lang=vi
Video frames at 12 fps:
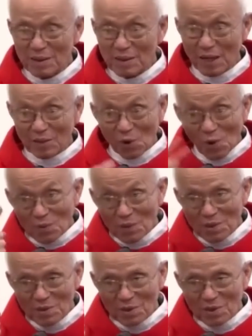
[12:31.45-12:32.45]
Đã thốt
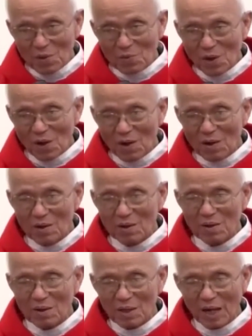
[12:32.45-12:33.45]
lên được câu đó
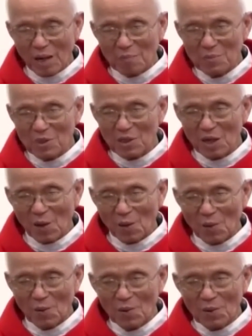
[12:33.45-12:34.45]
là bước đầu